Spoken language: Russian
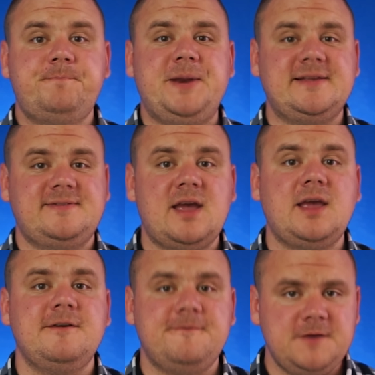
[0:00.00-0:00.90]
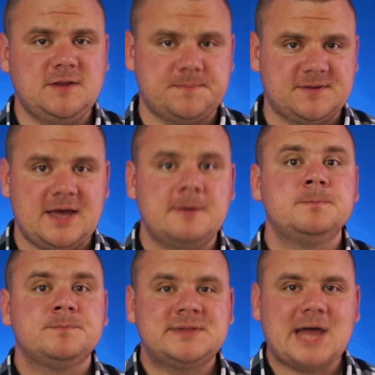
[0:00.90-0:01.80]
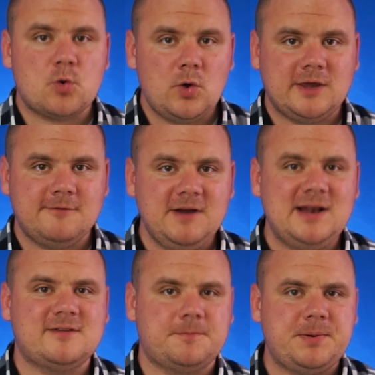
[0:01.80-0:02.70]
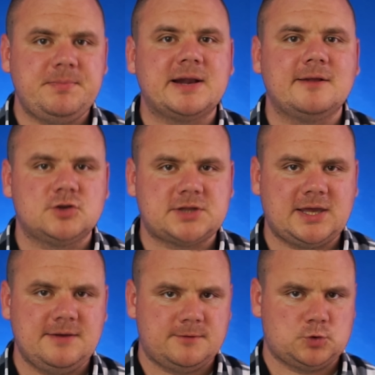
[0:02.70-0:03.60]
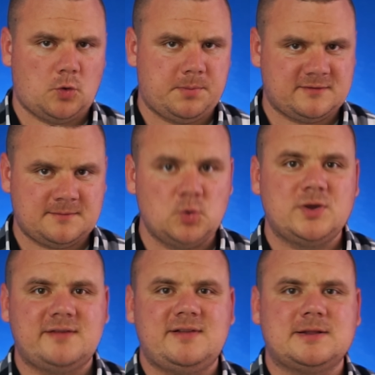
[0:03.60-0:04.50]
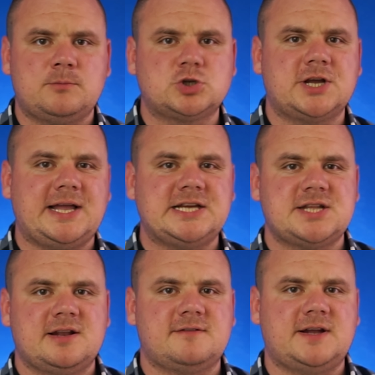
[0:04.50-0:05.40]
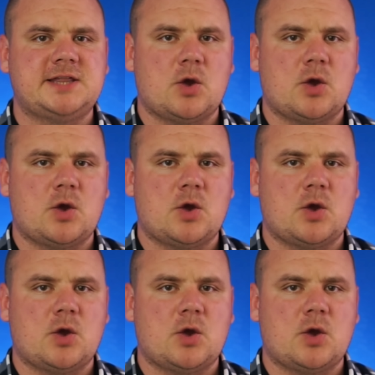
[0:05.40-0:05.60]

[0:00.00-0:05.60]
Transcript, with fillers: В Бресте и в Витебске дороги выглядят примерно вот таким вот образом. Ну, если это можно, конечно, назвать